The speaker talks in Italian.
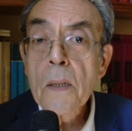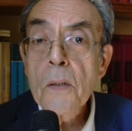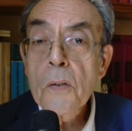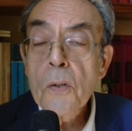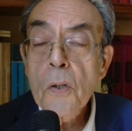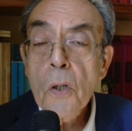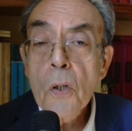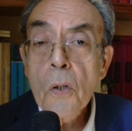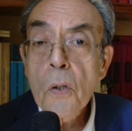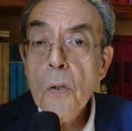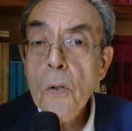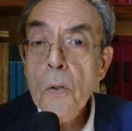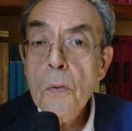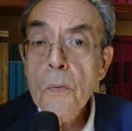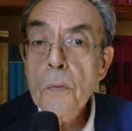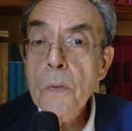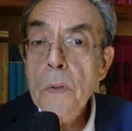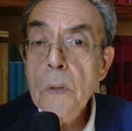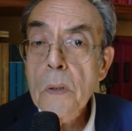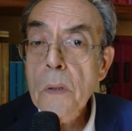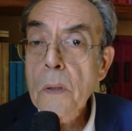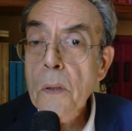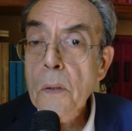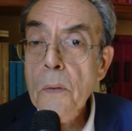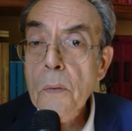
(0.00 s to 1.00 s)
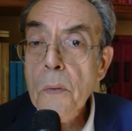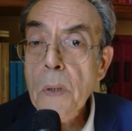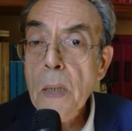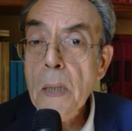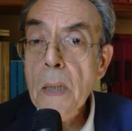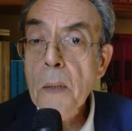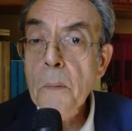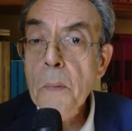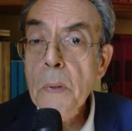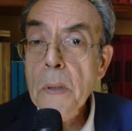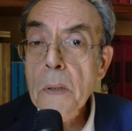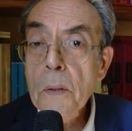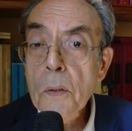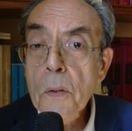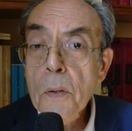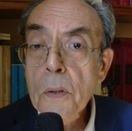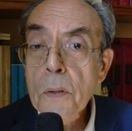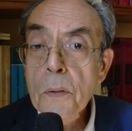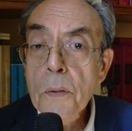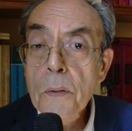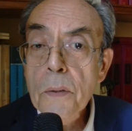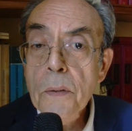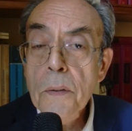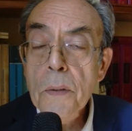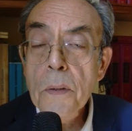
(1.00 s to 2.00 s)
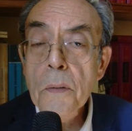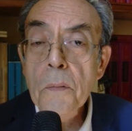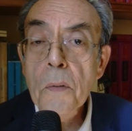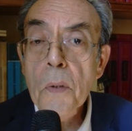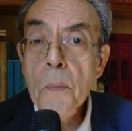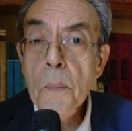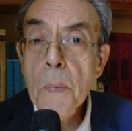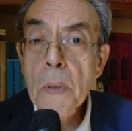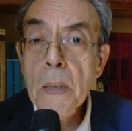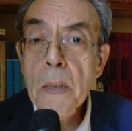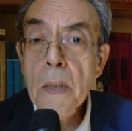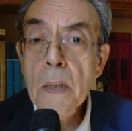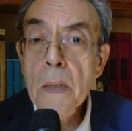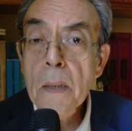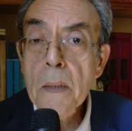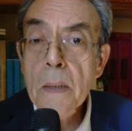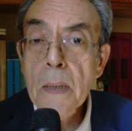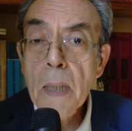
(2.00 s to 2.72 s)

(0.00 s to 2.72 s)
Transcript: non lo considero un elemento decisivo perché